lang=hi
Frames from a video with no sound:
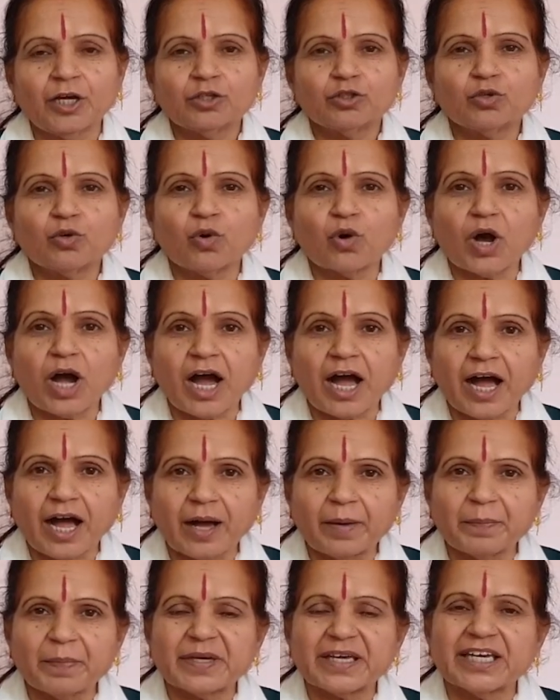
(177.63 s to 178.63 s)
तो
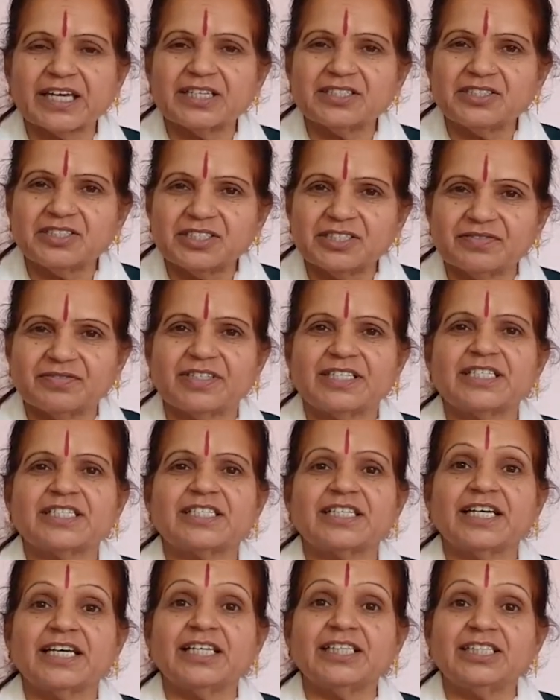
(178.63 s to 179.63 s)
आपके जीवन
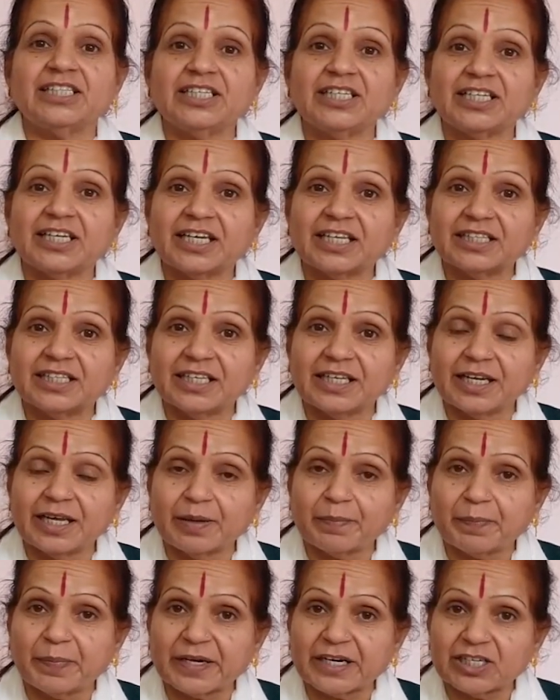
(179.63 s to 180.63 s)
से धीरे
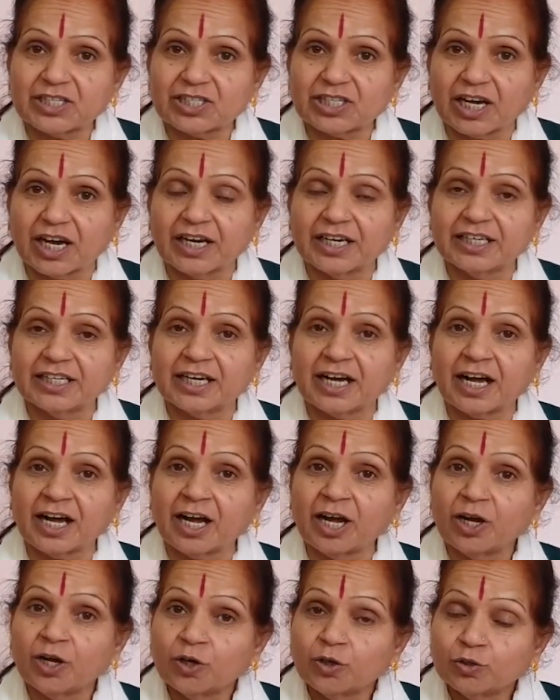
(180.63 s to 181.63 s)
धीरे परेशानियां
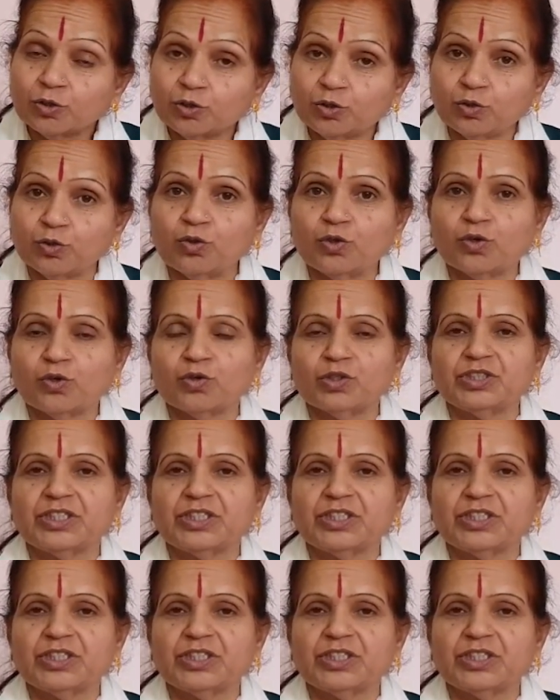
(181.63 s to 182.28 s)
दूर हो